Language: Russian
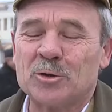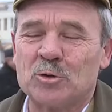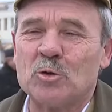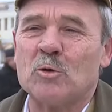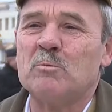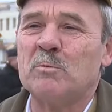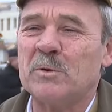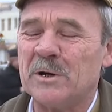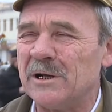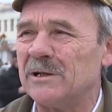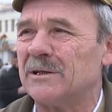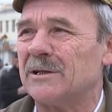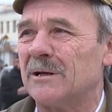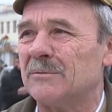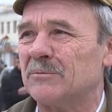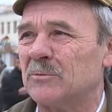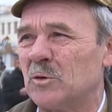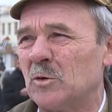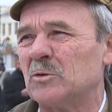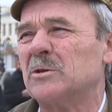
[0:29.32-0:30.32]
Кто был
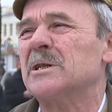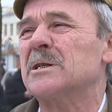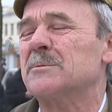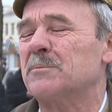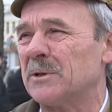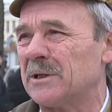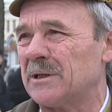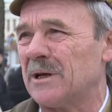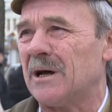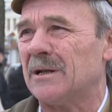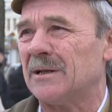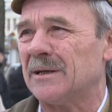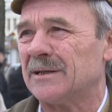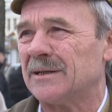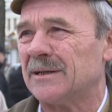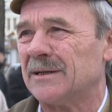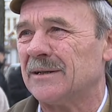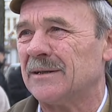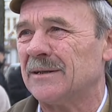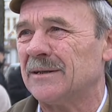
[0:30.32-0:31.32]
там, тот испытал это.
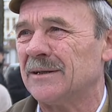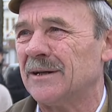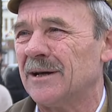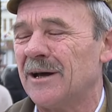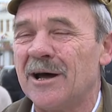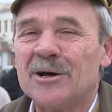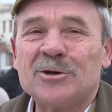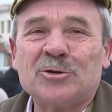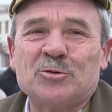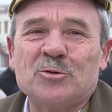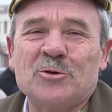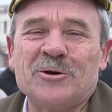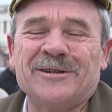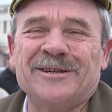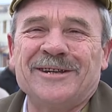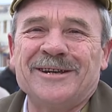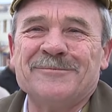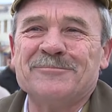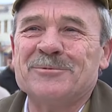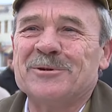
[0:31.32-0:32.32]
А кто
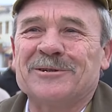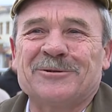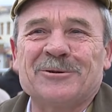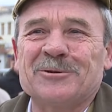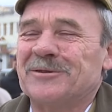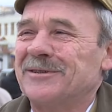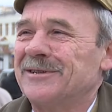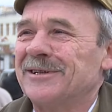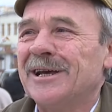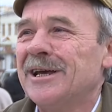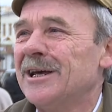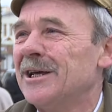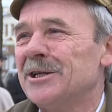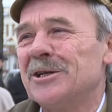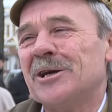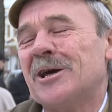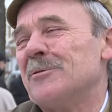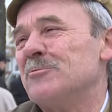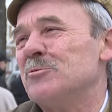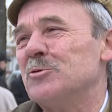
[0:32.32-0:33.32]
не был, тот
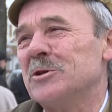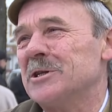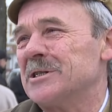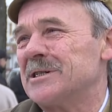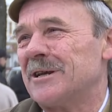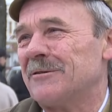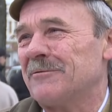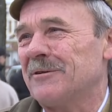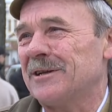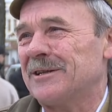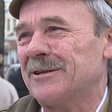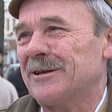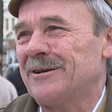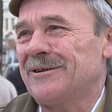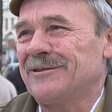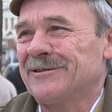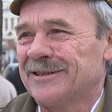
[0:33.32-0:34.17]
никому не советую,